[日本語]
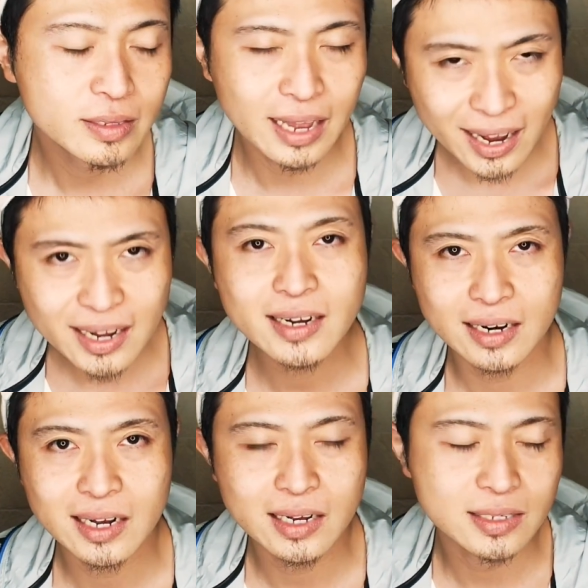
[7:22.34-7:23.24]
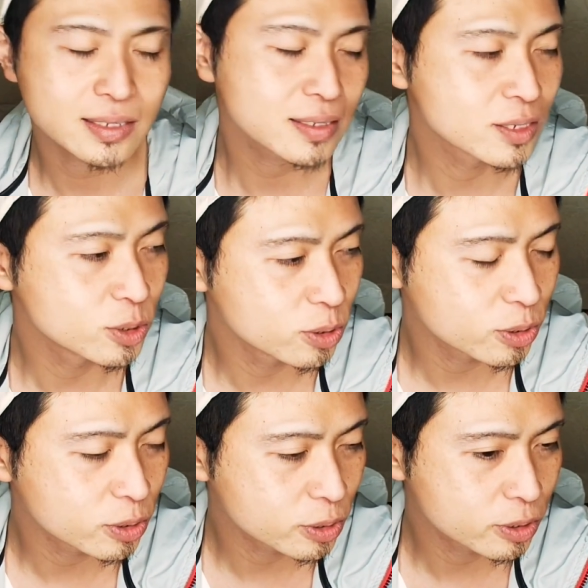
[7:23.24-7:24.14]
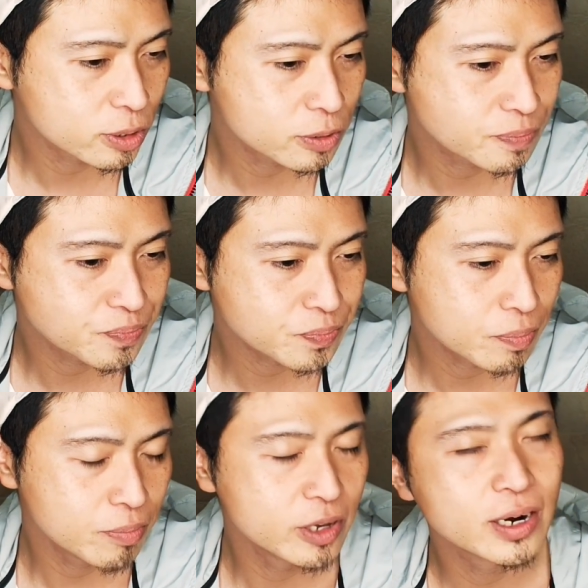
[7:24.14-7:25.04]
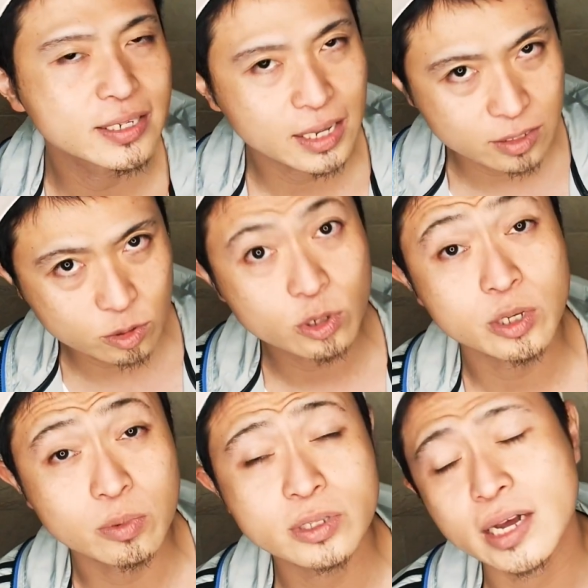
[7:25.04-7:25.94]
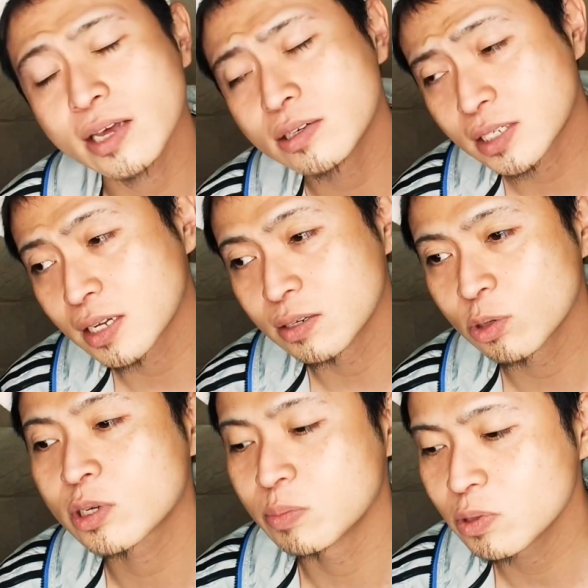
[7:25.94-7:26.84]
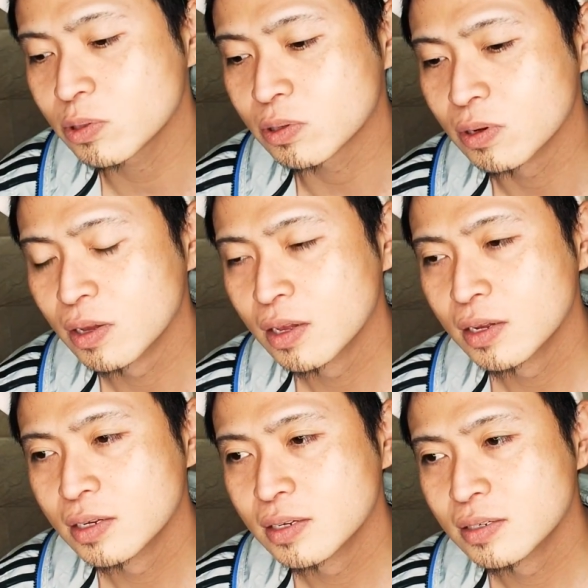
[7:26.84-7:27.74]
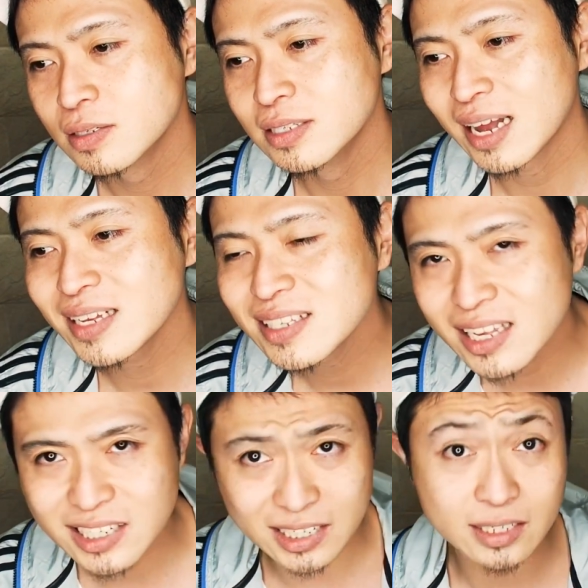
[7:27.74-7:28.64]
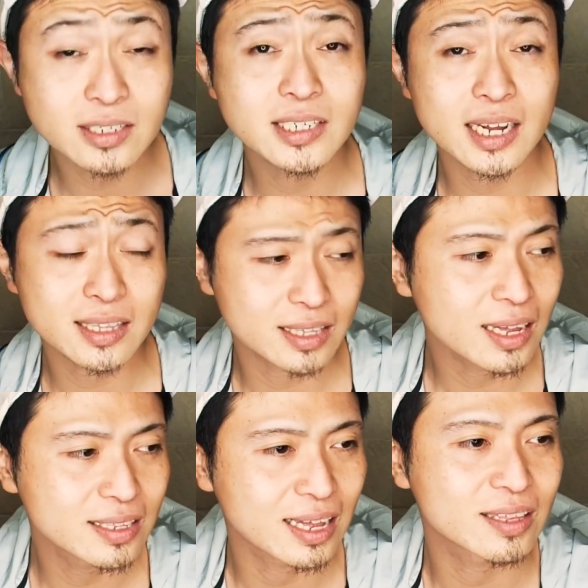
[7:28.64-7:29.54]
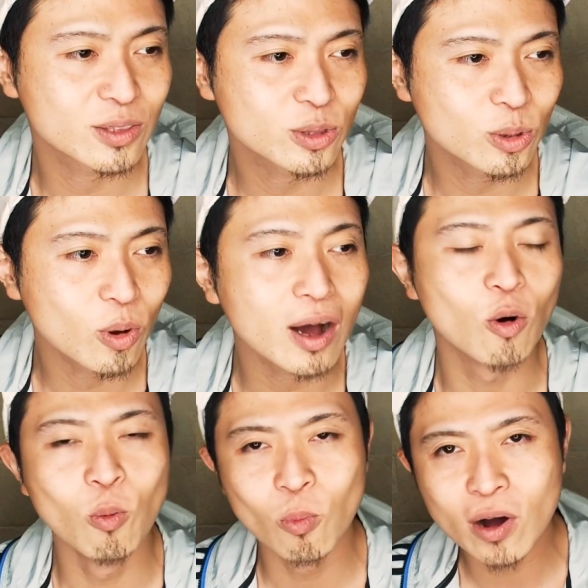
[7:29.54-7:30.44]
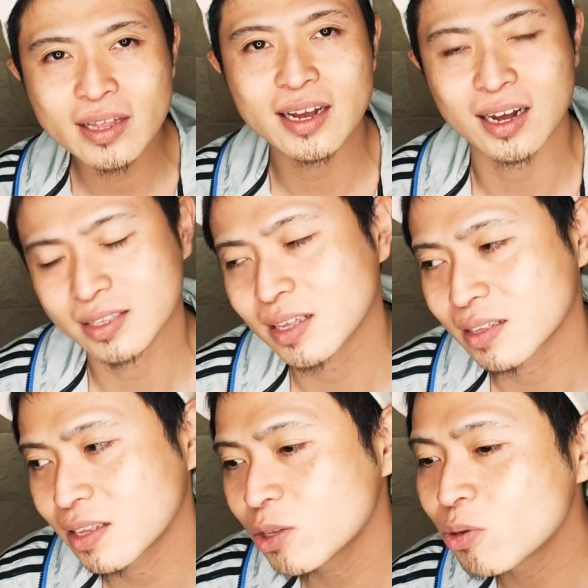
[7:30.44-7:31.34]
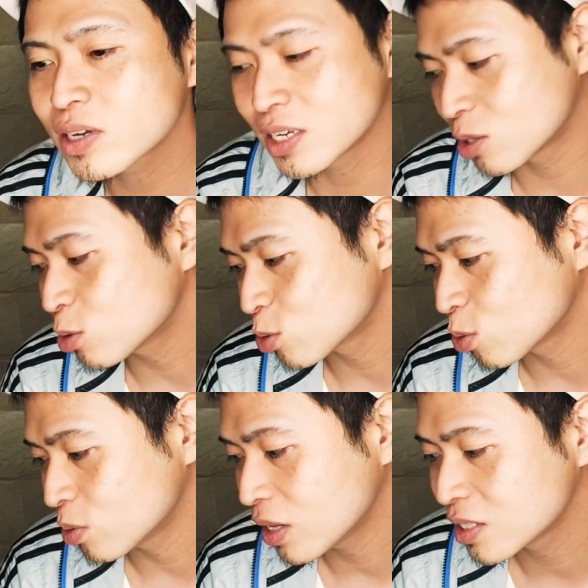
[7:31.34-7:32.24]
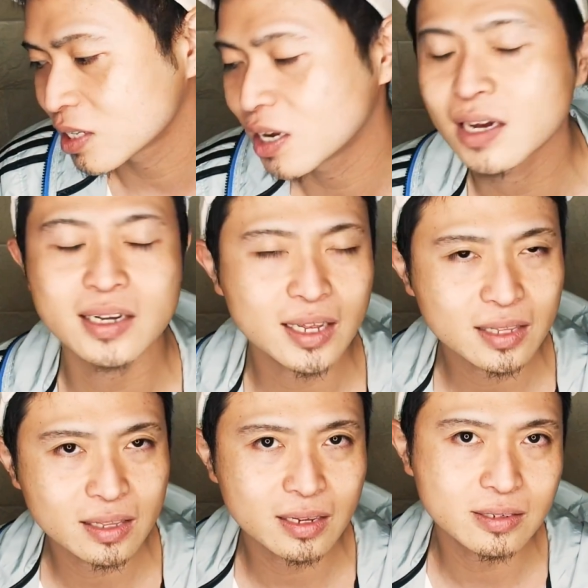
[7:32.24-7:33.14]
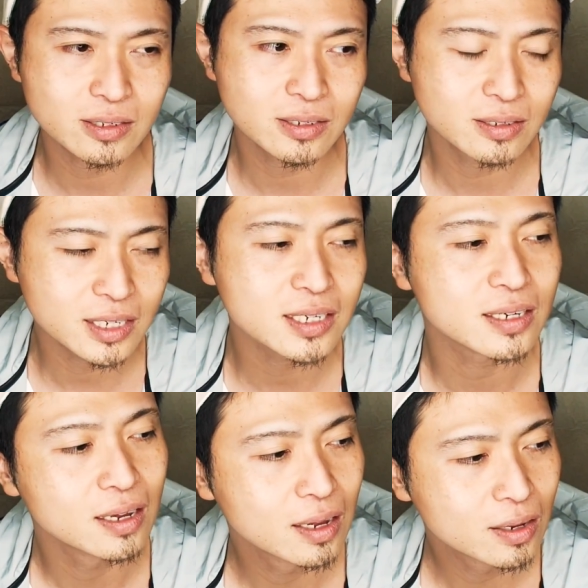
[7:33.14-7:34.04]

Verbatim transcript: らだからその三浦さんの時も竹内さんの時もなんで自殺しちゃったんだとは思わなかったっていうのはきっとそこなんじゃないかなっていうふうに